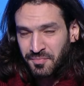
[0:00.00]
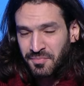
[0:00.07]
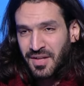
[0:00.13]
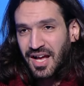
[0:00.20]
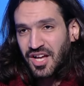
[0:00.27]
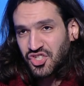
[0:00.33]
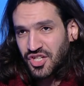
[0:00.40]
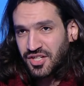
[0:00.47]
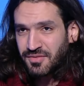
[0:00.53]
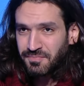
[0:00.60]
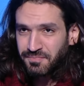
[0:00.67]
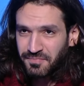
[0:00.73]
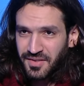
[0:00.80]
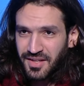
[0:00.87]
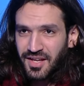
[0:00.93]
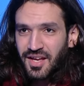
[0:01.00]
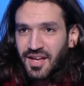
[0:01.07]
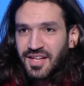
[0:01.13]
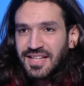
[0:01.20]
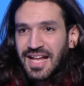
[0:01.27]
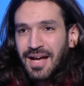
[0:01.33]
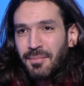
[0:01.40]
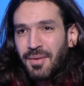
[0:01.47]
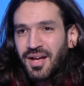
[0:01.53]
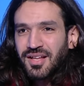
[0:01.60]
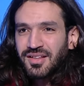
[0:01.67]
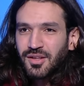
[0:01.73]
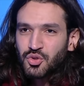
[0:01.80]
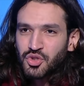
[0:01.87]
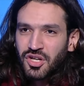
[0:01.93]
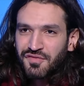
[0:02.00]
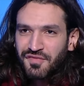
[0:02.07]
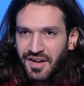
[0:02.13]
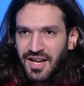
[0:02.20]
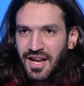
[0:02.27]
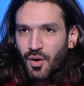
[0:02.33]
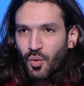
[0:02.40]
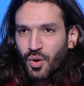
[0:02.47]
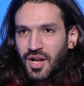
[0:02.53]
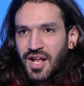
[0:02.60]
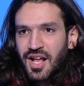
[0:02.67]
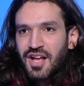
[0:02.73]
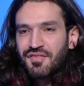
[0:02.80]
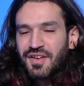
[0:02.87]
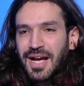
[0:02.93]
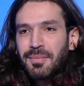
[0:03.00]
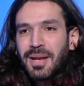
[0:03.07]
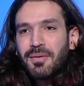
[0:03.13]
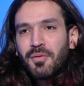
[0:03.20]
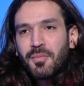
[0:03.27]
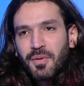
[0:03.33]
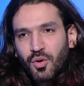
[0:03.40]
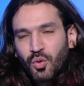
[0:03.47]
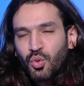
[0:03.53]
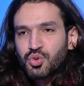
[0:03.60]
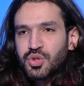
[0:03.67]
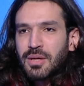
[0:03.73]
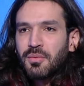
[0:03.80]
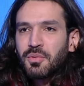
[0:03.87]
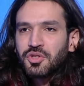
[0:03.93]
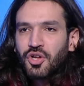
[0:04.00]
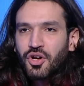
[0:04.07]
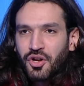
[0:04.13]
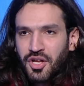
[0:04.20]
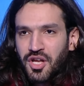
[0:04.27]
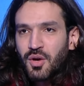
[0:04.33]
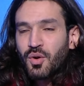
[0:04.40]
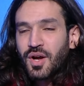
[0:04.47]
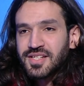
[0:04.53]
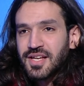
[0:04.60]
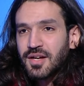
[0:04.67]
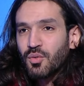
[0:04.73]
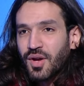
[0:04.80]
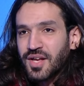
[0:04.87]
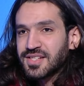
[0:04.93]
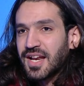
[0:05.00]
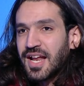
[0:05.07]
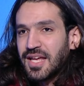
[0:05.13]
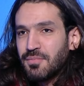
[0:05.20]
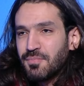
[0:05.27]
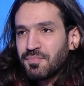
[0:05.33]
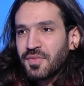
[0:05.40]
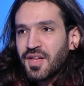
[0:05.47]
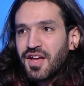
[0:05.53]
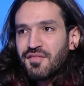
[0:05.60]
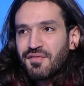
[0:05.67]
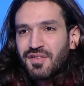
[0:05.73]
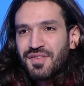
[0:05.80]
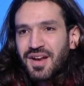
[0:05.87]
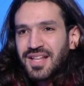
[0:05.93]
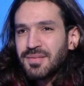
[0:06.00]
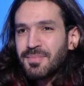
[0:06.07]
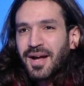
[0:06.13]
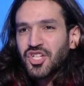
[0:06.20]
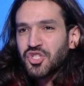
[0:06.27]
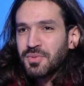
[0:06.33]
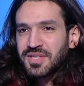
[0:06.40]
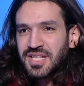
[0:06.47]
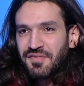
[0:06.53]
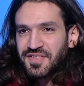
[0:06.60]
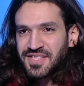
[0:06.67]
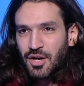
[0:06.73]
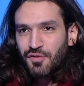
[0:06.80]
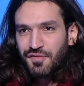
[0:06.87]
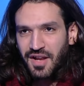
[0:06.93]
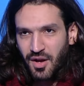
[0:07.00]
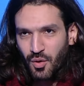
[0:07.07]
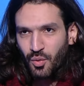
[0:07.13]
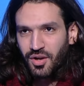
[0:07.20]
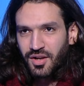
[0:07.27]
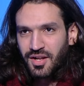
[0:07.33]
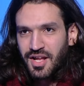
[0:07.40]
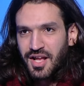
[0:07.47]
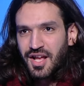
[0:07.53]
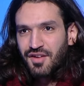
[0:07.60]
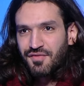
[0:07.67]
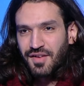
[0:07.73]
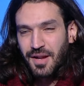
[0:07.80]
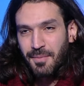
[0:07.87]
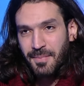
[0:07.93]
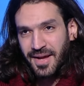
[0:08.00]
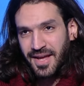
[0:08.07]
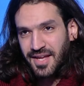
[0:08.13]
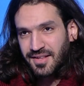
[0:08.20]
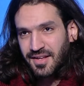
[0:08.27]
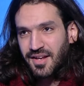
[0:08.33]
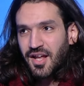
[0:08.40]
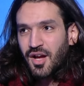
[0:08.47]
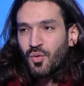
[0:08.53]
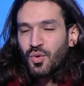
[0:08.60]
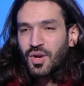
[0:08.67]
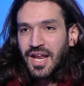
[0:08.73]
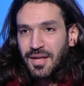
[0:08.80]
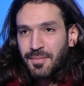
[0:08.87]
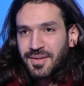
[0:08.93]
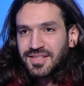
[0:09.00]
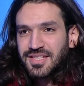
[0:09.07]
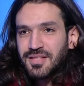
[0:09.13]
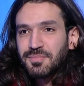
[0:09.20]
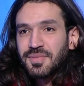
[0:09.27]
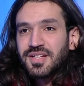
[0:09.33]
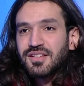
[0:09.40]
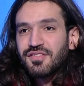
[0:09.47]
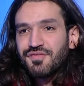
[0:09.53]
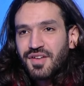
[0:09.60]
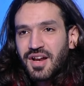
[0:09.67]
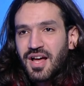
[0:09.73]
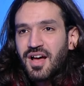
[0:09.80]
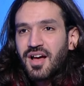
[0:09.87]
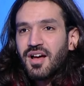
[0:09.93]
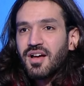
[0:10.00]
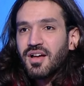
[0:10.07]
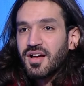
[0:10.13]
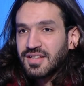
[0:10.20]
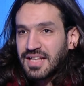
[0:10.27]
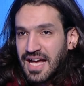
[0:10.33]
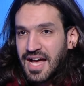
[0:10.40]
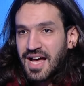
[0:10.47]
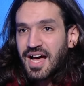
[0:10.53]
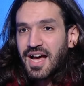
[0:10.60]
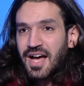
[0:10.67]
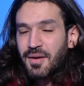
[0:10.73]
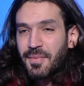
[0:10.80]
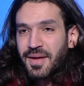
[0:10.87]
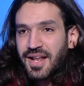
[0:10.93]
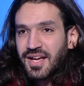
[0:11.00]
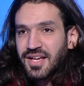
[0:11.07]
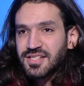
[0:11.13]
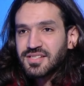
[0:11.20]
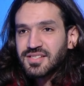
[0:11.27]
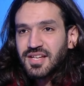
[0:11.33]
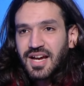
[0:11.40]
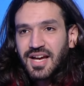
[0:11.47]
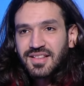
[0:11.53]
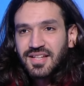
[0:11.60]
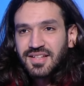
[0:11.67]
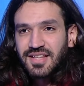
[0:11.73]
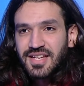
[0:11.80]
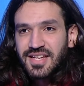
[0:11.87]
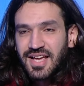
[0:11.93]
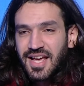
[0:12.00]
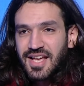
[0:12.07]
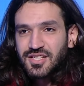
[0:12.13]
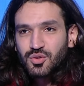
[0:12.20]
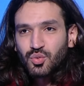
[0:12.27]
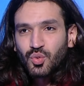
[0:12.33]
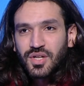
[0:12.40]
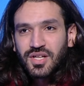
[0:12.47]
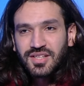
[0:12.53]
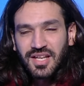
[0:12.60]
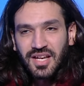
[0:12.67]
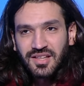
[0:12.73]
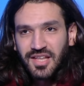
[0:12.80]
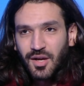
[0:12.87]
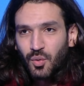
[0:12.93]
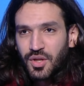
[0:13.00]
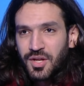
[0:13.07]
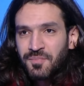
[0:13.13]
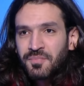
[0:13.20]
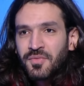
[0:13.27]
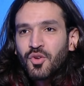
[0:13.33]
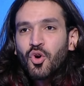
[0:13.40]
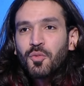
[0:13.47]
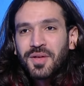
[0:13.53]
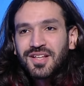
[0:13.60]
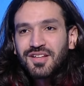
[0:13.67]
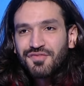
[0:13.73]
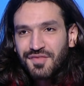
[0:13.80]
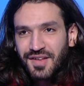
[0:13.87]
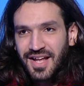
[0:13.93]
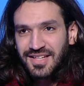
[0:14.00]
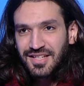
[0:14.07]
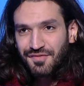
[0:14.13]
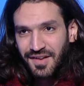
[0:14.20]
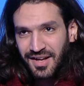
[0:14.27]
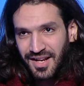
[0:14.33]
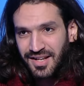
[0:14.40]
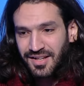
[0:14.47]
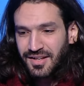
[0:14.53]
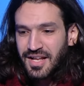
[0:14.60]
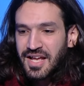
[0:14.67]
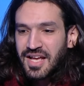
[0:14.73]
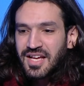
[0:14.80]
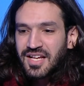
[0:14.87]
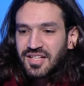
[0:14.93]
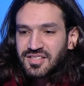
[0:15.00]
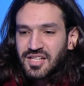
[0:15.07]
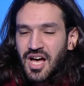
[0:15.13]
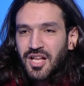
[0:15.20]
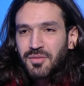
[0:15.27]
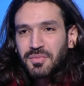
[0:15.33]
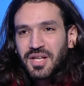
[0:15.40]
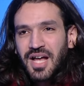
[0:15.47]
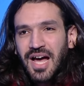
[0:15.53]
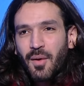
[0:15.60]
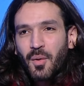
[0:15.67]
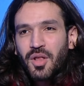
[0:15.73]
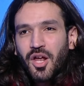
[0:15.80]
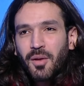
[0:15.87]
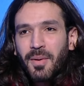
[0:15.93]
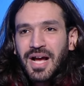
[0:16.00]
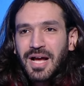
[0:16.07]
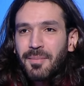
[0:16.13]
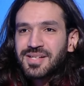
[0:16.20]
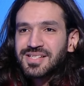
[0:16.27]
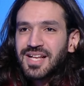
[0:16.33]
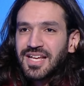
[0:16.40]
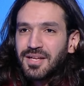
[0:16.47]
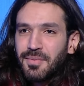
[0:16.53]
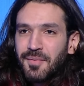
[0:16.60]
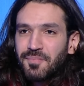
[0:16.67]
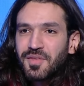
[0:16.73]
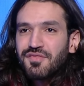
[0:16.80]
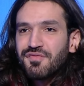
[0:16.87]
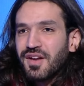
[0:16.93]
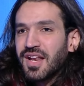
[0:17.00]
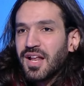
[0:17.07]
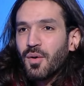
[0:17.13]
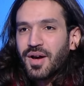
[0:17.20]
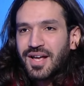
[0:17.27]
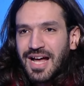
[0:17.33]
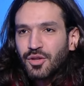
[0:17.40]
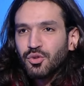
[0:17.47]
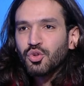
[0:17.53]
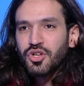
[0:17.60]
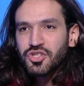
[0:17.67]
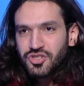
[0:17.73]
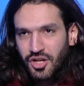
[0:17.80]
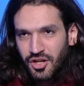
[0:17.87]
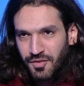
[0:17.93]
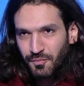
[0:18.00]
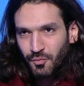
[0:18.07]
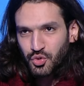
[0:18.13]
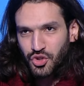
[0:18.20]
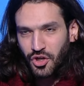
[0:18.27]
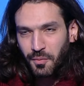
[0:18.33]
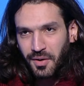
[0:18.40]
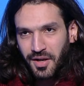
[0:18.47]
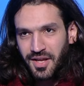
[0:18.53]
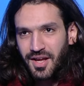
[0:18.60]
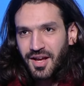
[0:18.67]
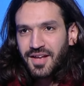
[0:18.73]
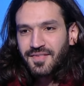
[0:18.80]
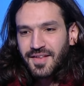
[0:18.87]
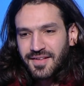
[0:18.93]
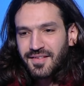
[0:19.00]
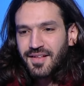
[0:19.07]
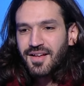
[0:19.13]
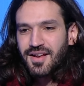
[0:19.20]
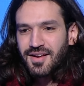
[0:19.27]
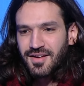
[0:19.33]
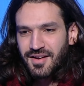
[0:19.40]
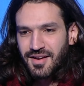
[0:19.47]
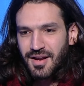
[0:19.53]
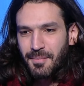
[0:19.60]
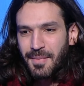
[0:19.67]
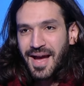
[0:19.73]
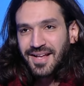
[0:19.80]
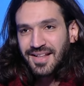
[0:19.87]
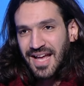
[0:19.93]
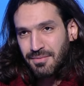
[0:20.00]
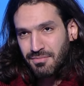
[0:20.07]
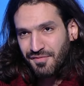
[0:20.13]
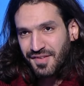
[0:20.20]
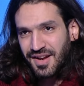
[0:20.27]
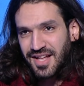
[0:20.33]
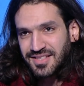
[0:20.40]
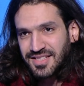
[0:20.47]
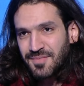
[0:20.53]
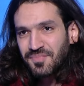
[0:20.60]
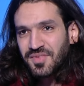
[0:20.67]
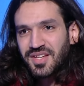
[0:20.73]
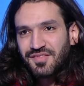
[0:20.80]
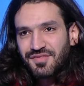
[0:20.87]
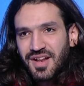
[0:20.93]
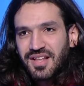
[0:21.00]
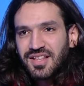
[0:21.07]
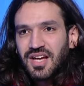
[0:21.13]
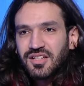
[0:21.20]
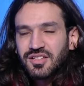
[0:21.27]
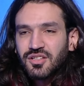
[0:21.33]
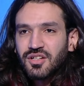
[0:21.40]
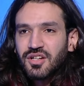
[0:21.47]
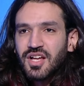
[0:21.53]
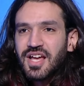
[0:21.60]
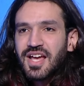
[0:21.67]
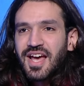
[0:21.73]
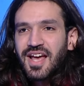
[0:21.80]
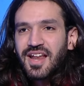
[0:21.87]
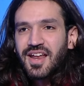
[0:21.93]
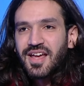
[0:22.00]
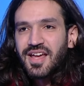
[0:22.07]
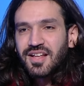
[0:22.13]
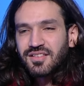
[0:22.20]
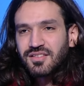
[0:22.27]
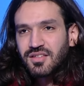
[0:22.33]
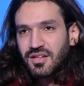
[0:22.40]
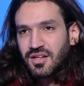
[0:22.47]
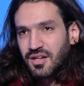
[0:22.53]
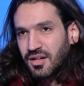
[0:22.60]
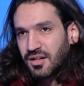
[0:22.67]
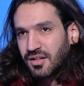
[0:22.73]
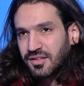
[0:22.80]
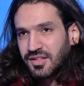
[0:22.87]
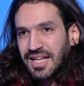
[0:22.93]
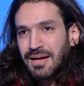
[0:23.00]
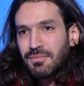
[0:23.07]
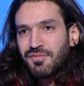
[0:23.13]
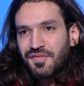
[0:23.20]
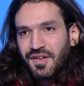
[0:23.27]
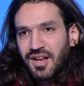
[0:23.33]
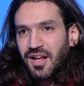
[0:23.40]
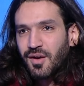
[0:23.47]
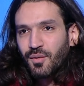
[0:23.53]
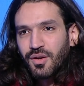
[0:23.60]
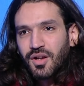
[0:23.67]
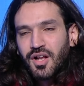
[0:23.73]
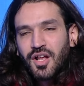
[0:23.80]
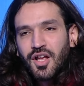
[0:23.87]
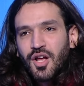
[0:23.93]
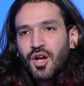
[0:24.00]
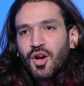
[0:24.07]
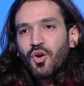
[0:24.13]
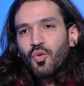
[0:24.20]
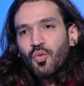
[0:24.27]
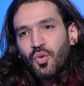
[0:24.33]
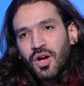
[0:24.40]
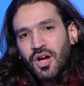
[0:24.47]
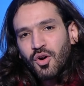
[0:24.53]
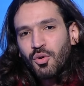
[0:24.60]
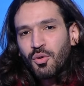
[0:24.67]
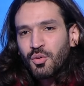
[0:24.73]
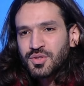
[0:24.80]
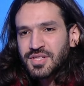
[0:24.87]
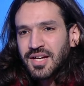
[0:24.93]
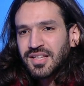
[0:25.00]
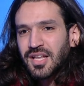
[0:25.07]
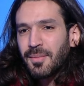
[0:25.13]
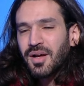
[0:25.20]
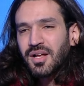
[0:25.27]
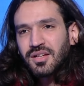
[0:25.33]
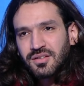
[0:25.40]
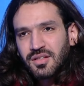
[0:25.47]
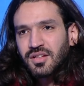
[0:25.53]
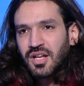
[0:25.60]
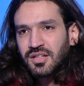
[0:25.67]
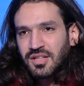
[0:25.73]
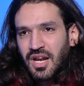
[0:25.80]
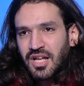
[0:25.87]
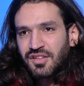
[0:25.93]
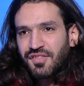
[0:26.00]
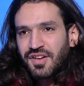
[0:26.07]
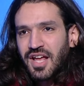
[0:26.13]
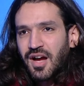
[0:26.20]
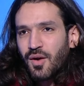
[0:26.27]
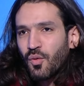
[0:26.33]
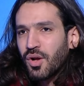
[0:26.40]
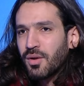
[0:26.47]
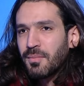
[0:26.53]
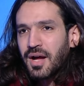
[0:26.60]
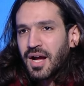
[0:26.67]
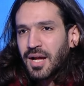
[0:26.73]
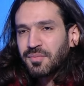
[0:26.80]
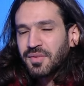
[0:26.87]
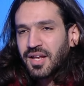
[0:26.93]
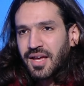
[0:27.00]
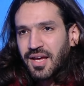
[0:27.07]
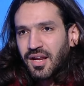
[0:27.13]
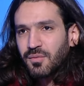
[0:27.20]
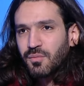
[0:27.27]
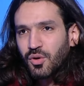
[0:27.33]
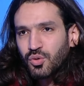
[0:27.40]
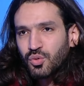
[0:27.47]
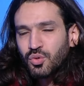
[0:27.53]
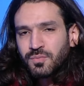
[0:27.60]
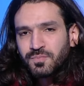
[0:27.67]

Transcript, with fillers: عشان يدعمها توصل للفريق الاول فجاب لعيبه من باكوس لعيبه من الظهريه وكذا وكذا لعيب فالفرقه دي ما كانتش بتنافس قوي في الاول مم. فلما جيت انا واللعيبه دي ابتدت الفرقه تحقق مراكز خدنا تاني كاس وتالت دوري وابتدت الفرقه دي فعلا صعد منها حوالي اربع خمس لعيبه للفريق الاول كان عنده نظره مستقبليه ان احنا لما هيدعم الفرقه دي الفرقه دي هتقدر ان هي تدعم الفريق الاول كويس قوي وساعتها بقى طلعت فريق اول مع كابتن خالد برضو